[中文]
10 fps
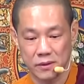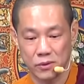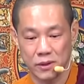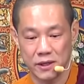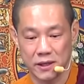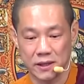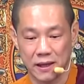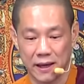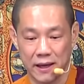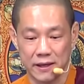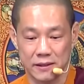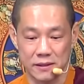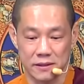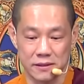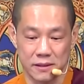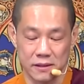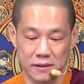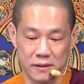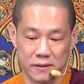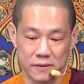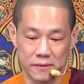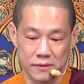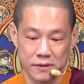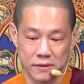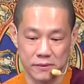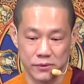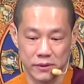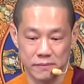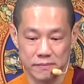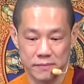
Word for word: 多年来以人工受孕，